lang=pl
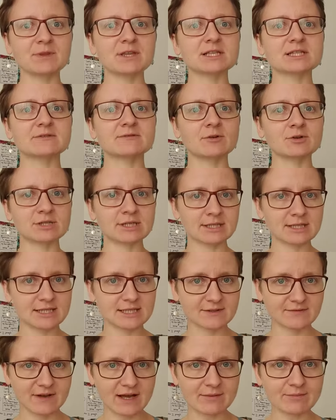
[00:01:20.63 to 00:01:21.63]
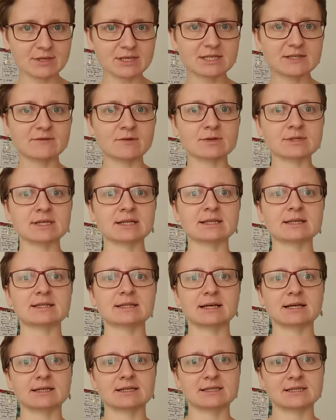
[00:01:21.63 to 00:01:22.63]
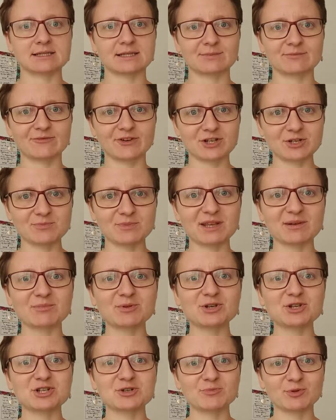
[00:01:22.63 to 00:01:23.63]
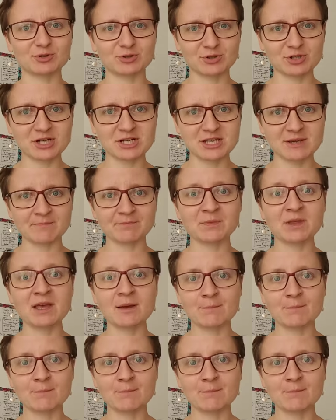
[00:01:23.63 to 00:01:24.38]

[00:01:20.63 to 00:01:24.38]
związane z Wami i związane tak z tym Waszym najbliższym otoczeniem